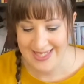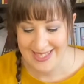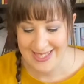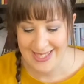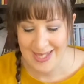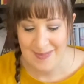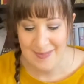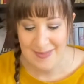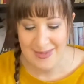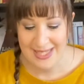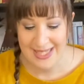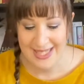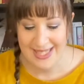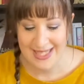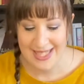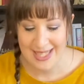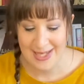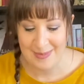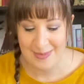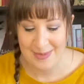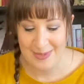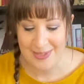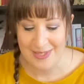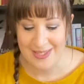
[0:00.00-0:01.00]
sämtlicher
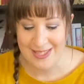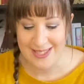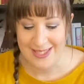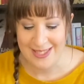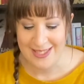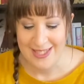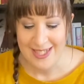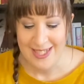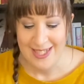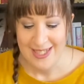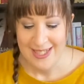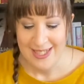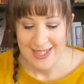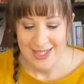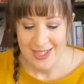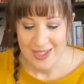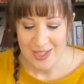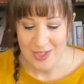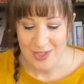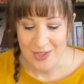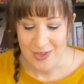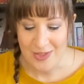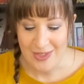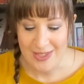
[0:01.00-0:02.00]
Birnen
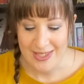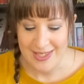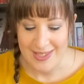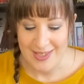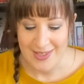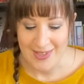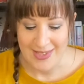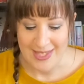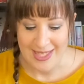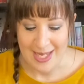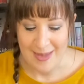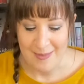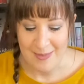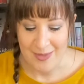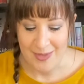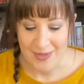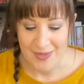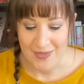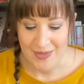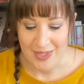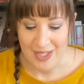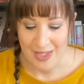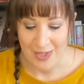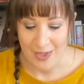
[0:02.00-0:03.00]
schnurrten zusammen und
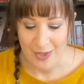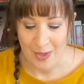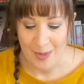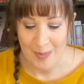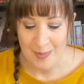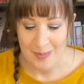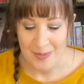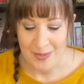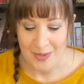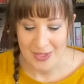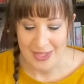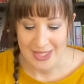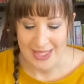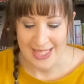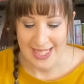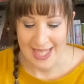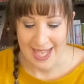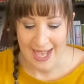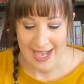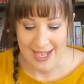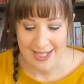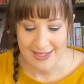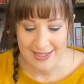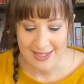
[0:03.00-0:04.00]
verglommen, und die
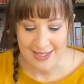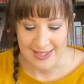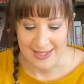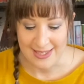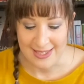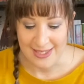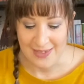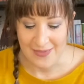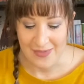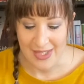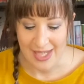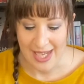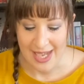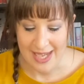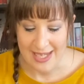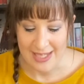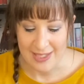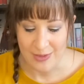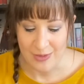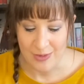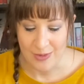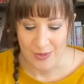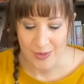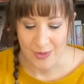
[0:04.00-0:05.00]
Herzen, die wie
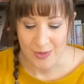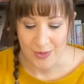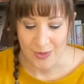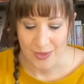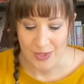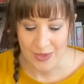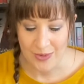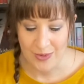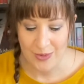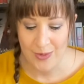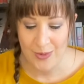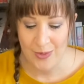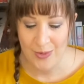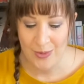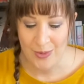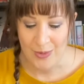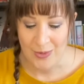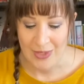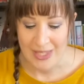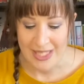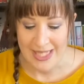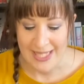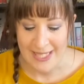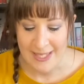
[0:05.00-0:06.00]
eine Holo
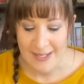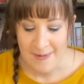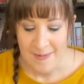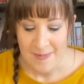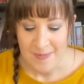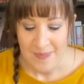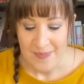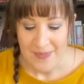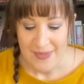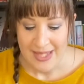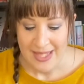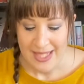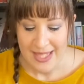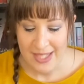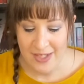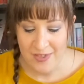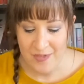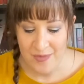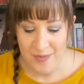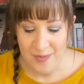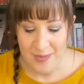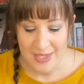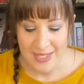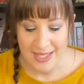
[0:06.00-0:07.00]
Kolonie
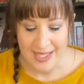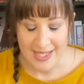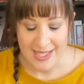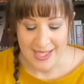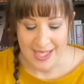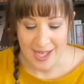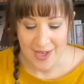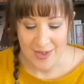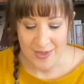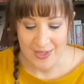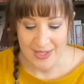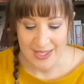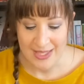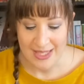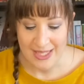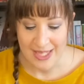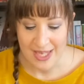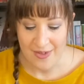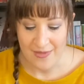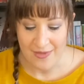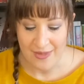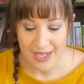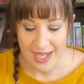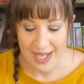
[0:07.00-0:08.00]
Giftpilze aus
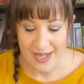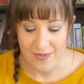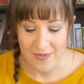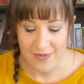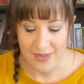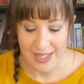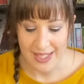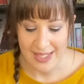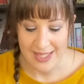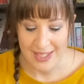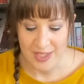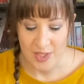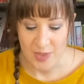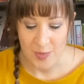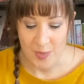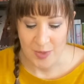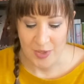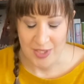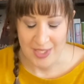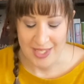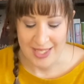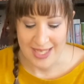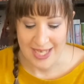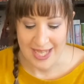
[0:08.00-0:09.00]
jeder freien Fläche
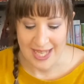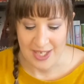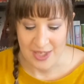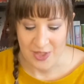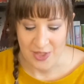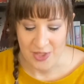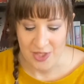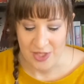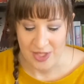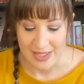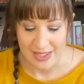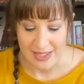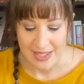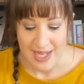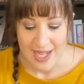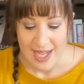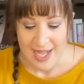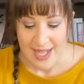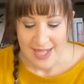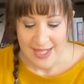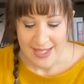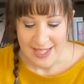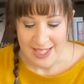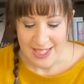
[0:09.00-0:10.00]
sprossen, erloschen.
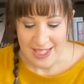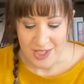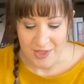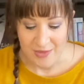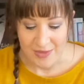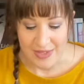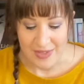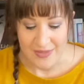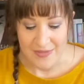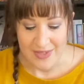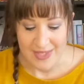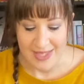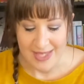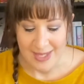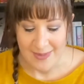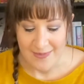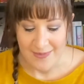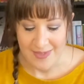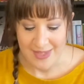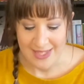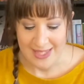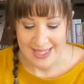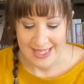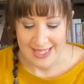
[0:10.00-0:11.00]
Der Schwefeldamm
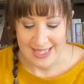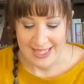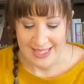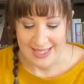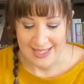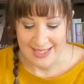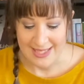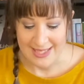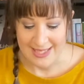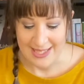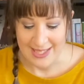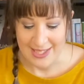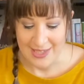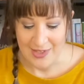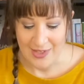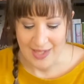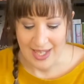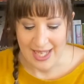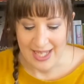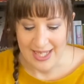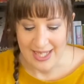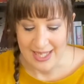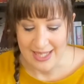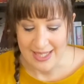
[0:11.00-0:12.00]
verdichtete sich zu
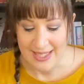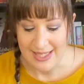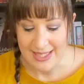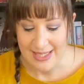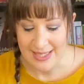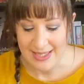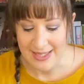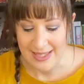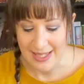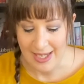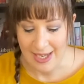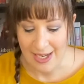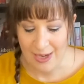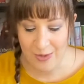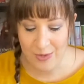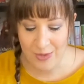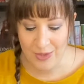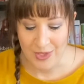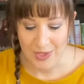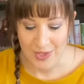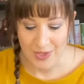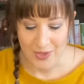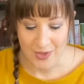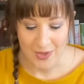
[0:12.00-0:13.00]
einer dicken
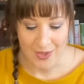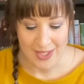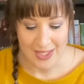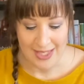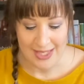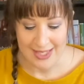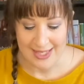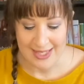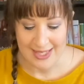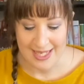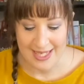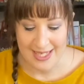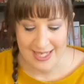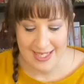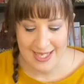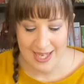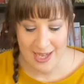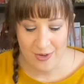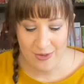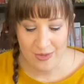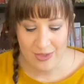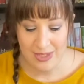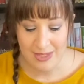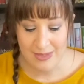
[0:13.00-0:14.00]
Rauchsäule. Dann
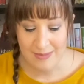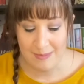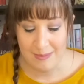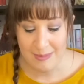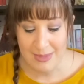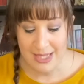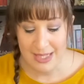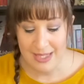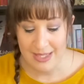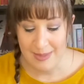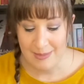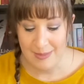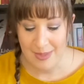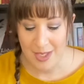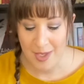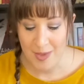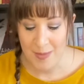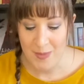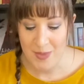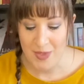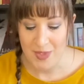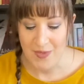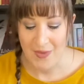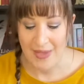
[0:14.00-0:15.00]
tauchten mitten im
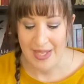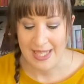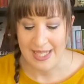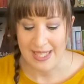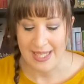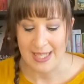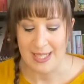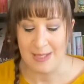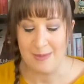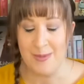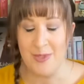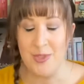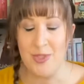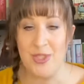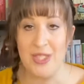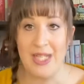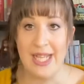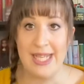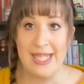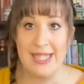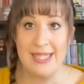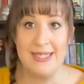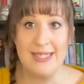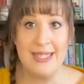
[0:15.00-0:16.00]
Raum zwei gelbe,
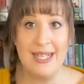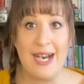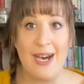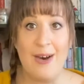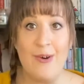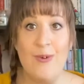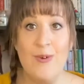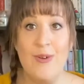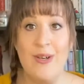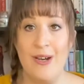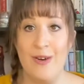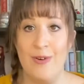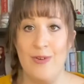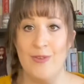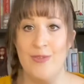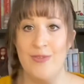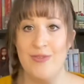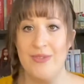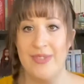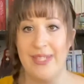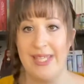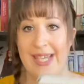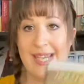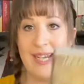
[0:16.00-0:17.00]
stechende Augen auf.
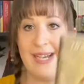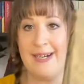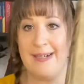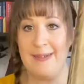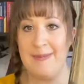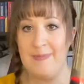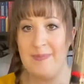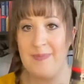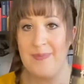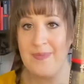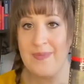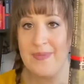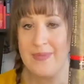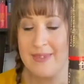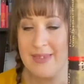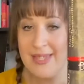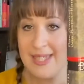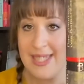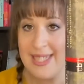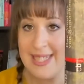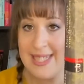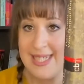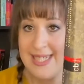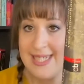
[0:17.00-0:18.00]
Ja.
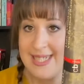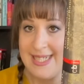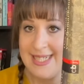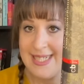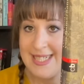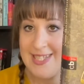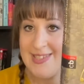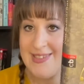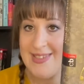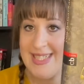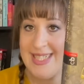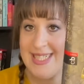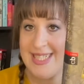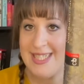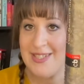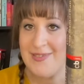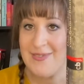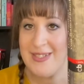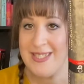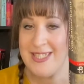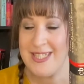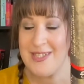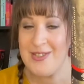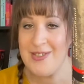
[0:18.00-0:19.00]
Deswegen, ich
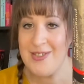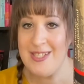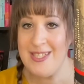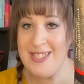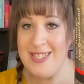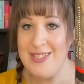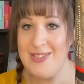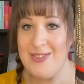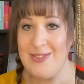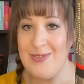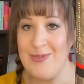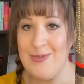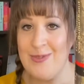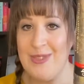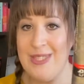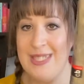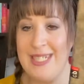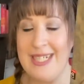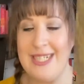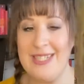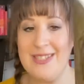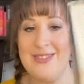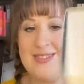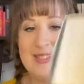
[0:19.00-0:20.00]
finde, das hört sich schon gut
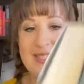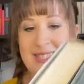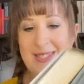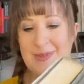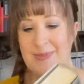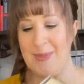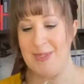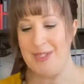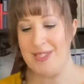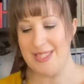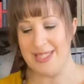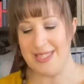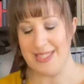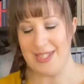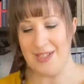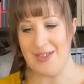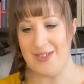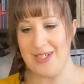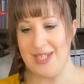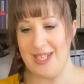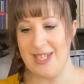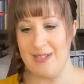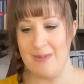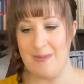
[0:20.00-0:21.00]
an und ich möchte es ja
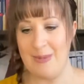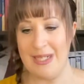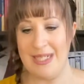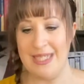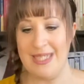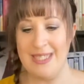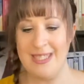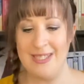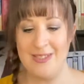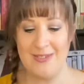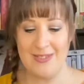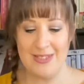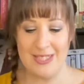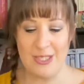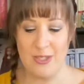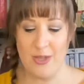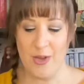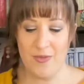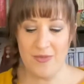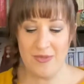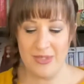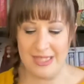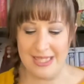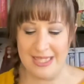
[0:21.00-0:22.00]
auch gerne mal lesen und ich
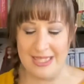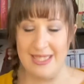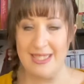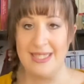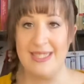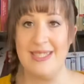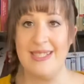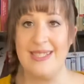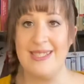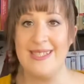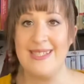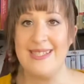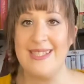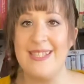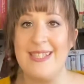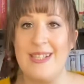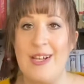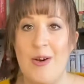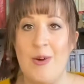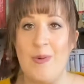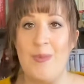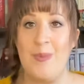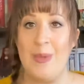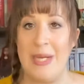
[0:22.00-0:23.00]
hoffe, dass ich das dann
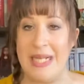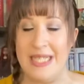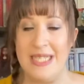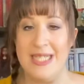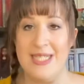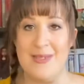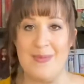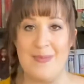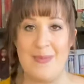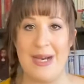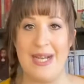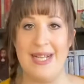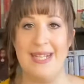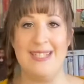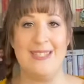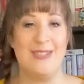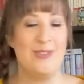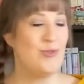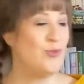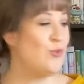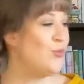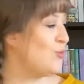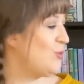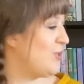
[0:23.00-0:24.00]
auch bald mal
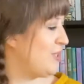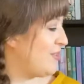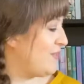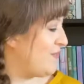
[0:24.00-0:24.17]
tun